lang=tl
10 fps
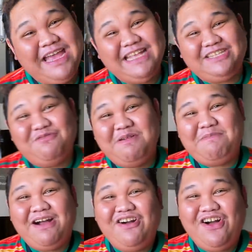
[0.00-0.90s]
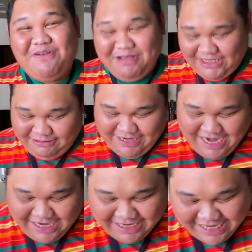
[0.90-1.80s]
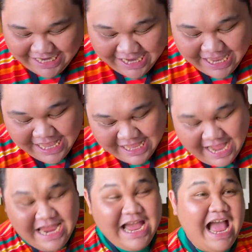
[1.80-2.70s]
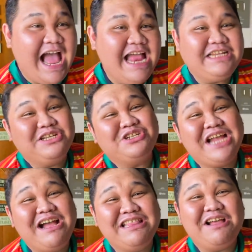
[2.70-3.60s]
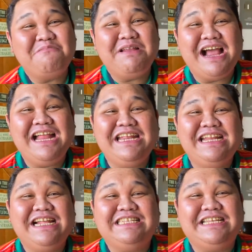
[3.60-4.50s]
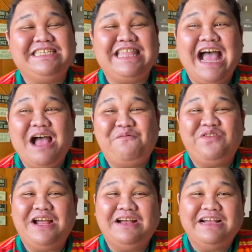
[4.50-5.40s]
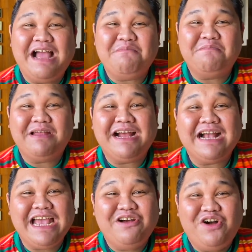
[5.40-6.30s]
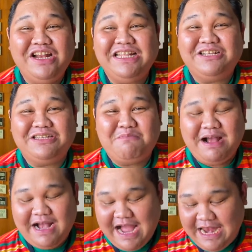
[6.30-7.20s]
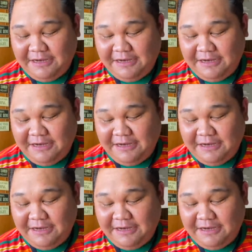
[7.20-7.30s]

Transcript: and so mabango because you're hungry. Ayan! So shoutout pala kanina sa staff ng aming barangay hall dito sa Bangkal.